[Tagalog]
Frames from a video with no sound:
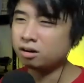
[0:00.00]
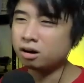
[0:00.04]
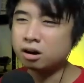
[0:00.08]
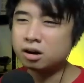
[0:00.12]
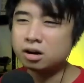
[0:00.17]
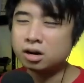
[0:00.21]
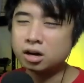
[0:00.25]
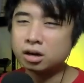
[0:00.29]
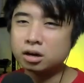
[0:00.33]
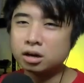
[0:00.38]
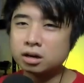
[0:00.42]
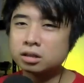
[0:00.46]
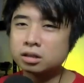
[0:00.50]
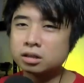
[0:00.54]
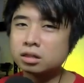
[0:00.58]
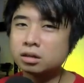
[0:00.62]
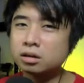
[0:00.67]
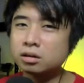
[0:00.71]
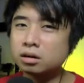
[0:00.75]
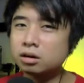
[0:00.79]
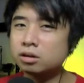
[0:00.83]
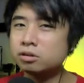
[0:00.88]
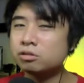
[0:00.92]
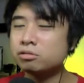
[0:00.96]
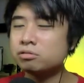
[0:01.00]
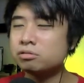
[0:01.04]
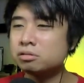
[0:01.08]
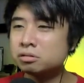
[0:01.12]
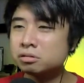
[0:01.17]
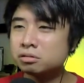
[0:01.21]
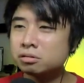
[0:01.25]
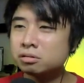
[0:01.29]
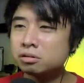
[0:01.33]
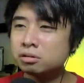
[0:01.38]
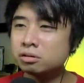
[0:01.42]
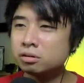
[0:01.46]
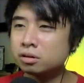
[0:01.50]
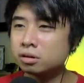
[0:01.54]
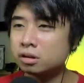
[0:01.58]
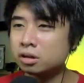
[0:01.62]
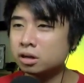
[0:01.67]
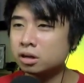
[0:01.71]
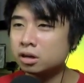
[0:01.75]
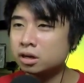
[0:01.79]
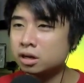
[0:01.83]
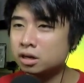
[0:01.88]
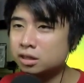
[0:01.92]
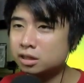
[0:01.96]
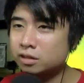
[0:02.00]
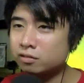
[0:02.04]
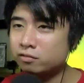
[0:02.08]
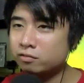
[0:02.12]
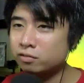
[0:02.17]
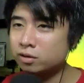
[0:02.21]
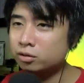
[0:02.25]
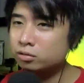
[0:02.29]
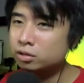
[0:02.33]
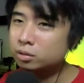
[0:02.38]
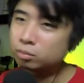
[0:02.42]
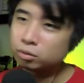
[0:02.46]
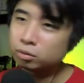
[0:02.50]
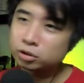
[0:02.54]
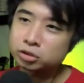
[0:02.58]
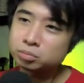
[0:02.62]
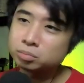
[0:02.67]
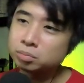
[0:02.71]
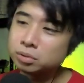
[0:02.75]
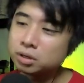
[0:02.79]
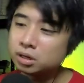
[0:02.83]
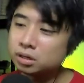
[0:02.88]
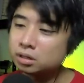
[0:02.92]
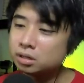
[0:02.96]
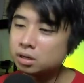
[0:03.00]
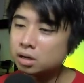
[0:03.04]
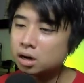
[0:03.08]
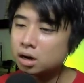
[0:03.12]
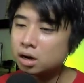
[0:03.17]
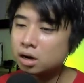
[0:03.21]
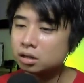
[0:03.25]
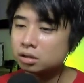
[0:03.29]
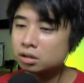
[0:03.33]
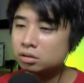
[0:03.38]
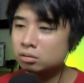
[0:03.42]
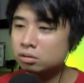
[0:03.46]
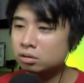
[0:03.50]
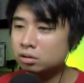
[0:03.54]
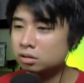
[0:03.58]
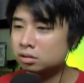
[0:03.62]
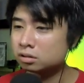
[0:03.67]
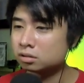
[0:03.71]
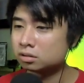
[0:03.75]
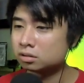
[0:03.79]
Ang lagkit ng ano rin, no? lagkit ng flow ni Boss Big D idol eh.